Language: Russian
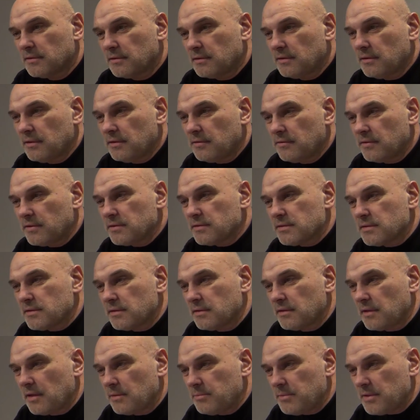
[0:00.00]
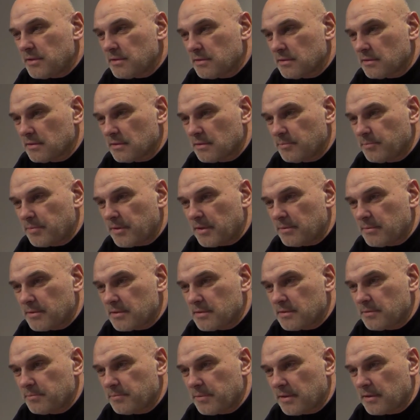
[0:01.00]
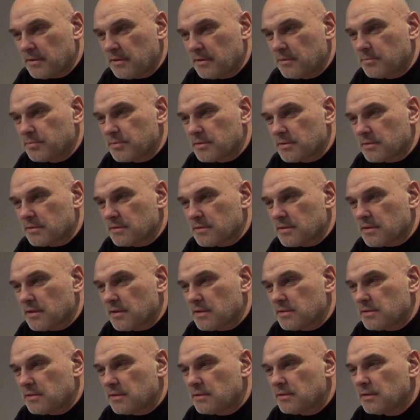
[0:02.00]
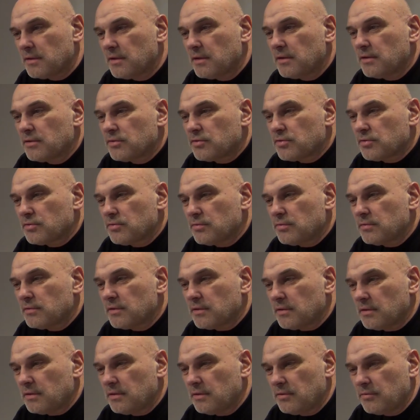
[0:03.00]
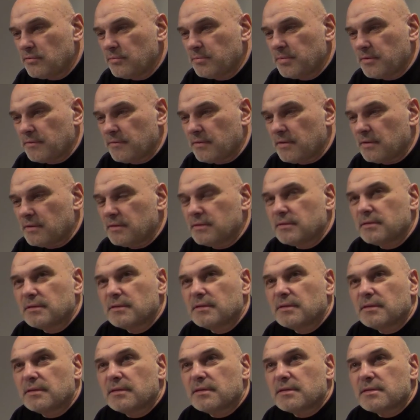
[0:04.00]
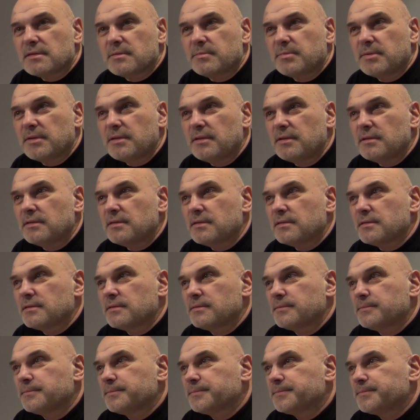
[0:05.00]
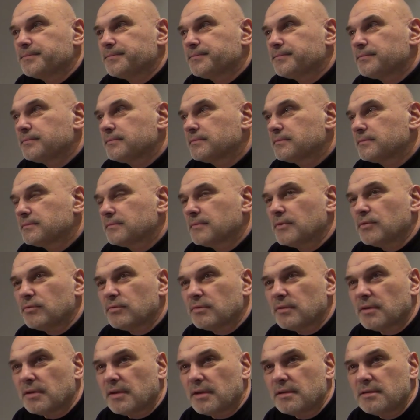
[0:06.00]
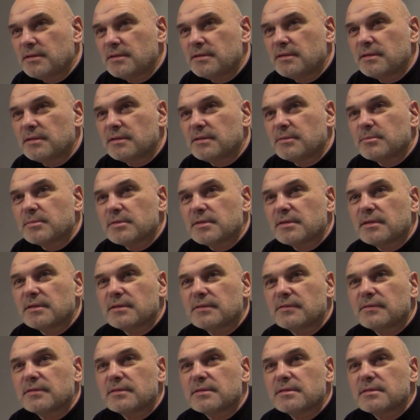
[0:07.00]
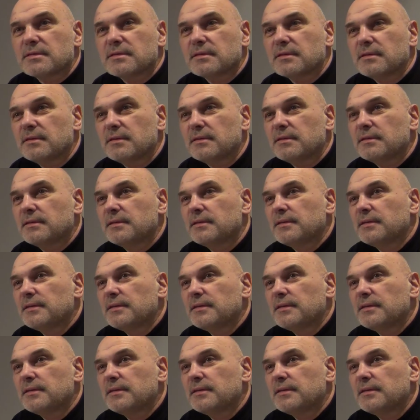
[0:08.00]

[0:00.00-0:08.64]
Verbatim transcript: не явился на митинг памяти погибших, сказал, что он их не убивал. Разберитесь. Ну, к родителям, соответственно, да.